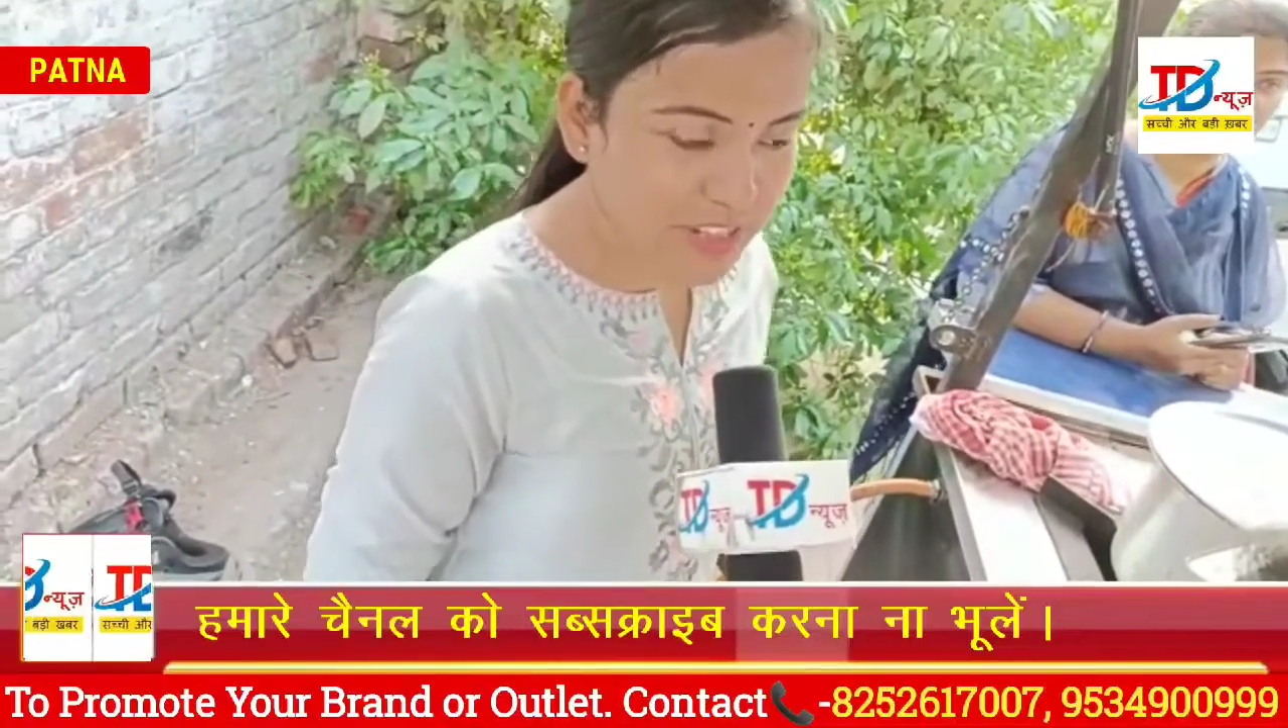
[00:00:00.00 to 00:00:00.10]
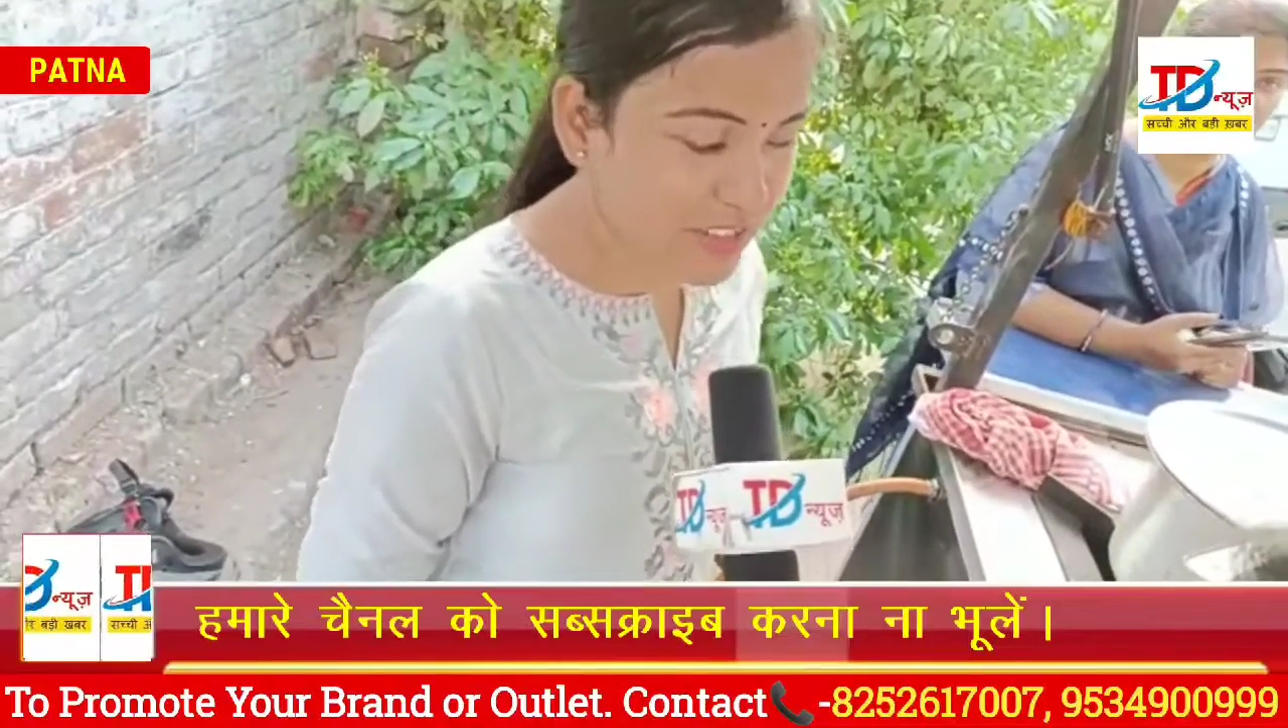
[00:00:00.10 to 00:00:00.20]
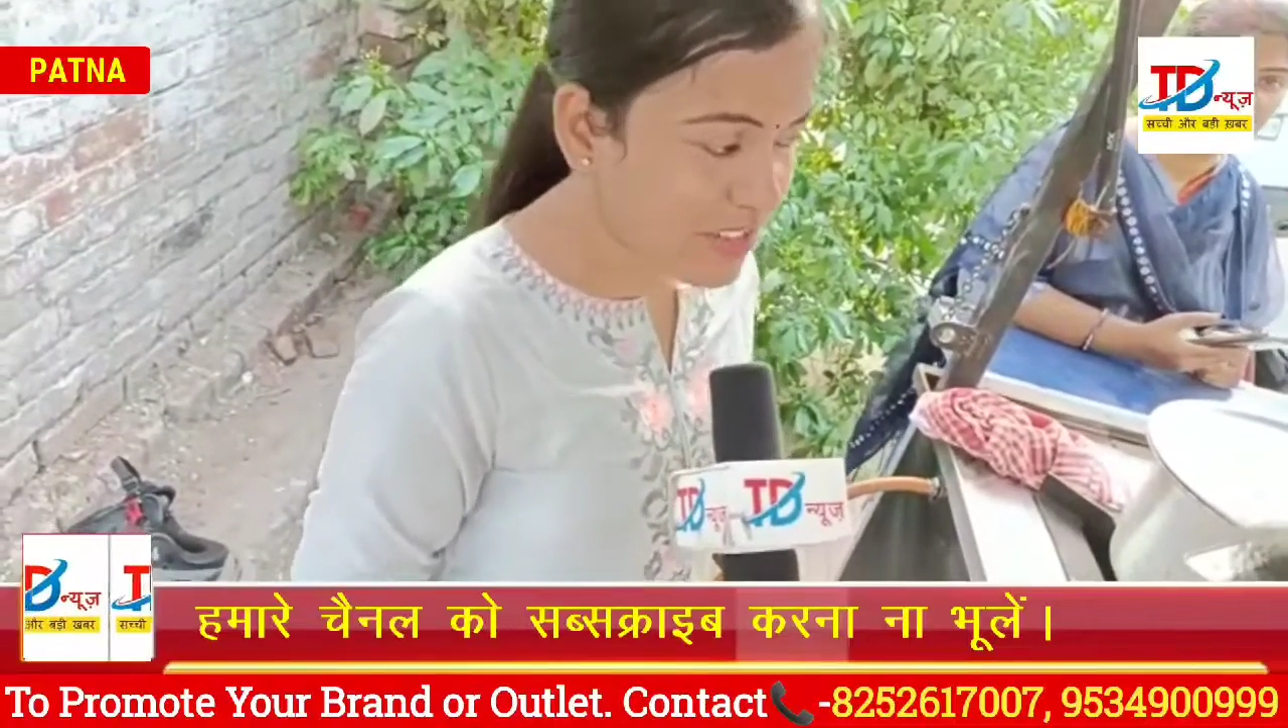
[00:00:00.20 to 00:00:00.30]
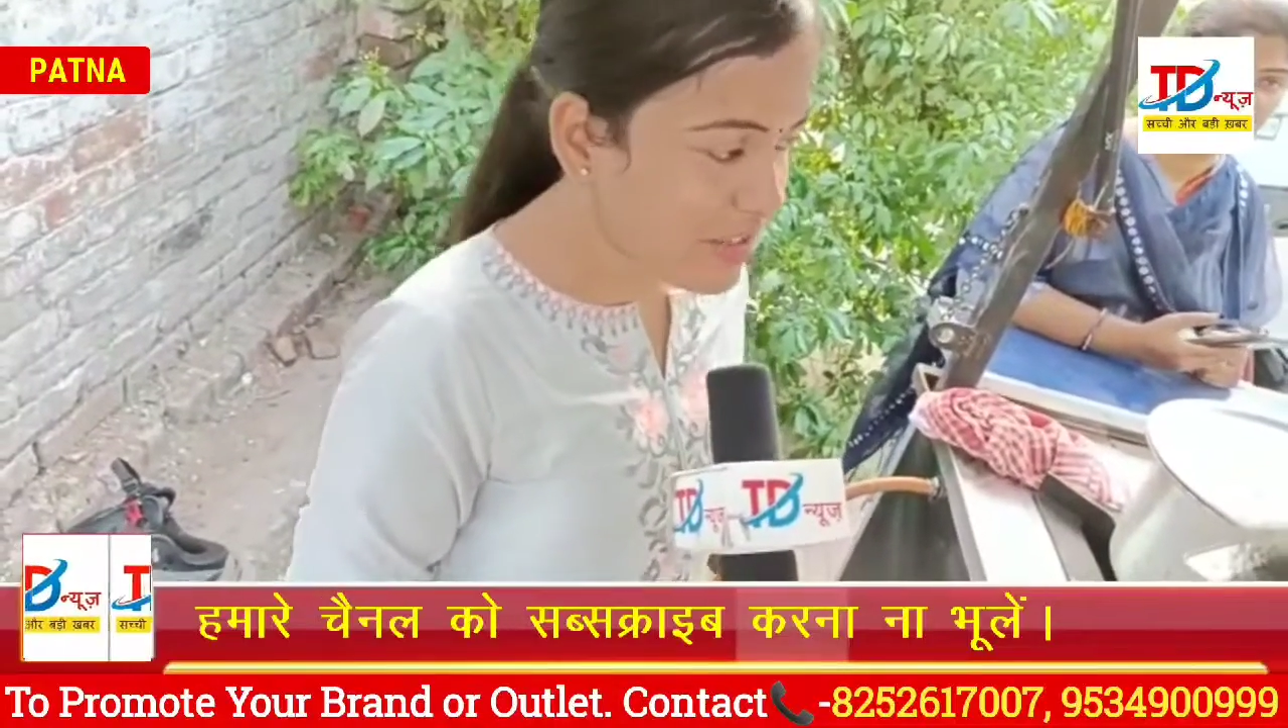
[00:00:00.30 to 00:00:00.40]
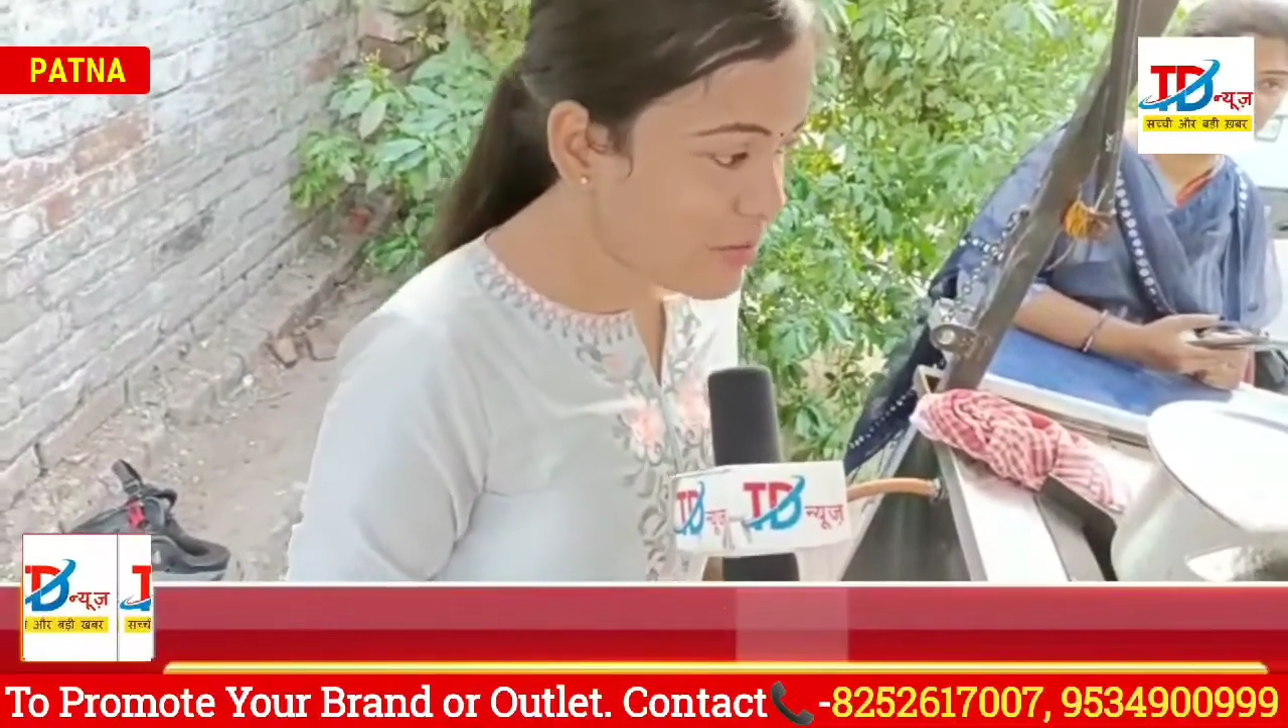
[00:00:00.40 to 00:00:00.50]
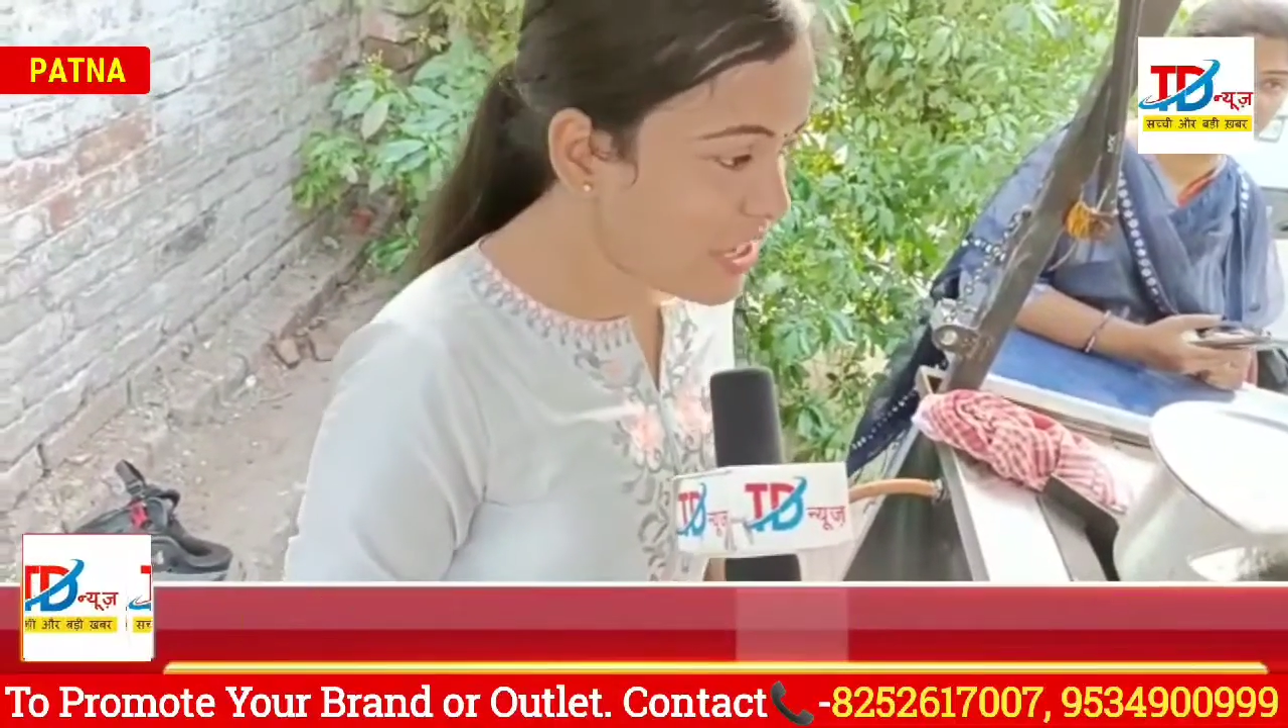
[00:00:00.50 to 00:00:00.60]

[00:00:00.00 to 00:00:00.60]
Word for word: मैंने दे दिया